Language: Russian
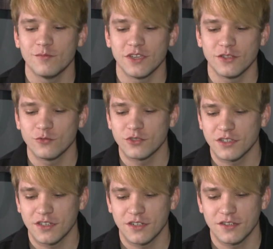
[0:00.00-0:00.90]
Мне не
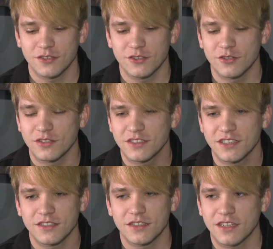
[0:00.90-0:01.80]
нужно что-то
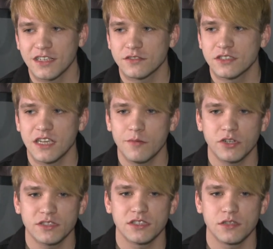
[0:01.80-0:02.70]
интересное рассказывать. Я
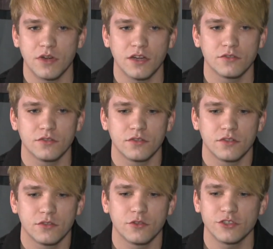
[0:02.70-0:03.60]
просто снимаю
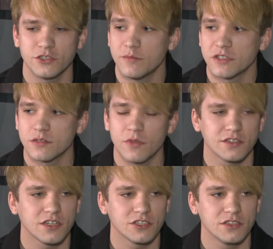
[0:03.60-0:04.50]
то, чем я
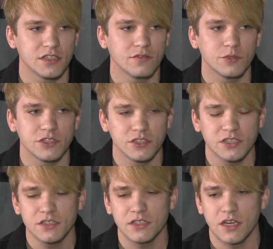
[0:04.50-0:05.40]
занимаюсь каждый день в обычной
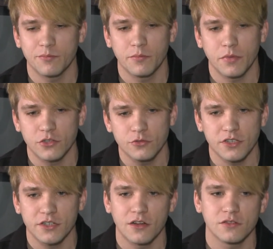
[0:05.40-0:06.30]
жизни. Я пою,
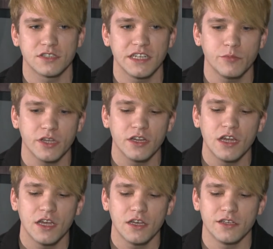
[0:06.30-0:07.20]
я играю на скрипке.
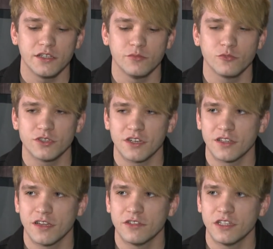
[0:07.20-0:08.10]
И
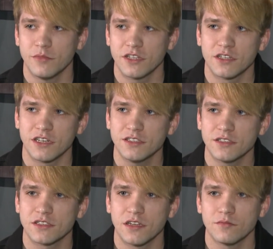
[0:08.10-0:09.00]
музыка, она ведь не имеет
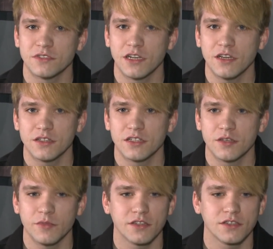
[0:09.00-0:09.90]
границ на самом деле, она
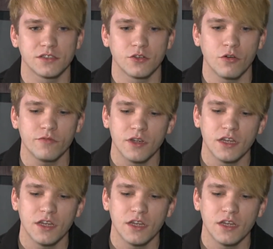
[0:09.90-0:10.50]
не имеет языков.